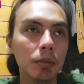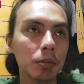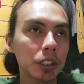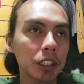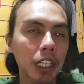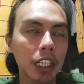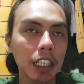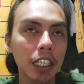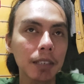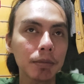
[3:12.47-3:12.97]

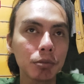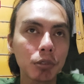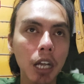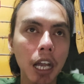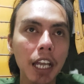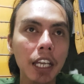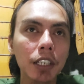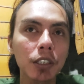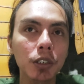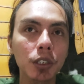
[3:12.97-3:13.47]
misalkan
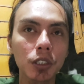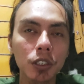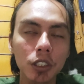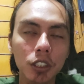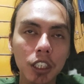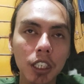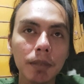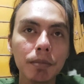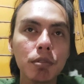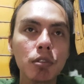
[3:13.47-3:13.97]
buka ekor ya
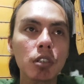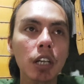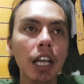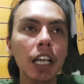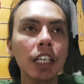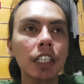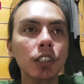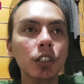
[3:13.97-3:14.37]
gelem buka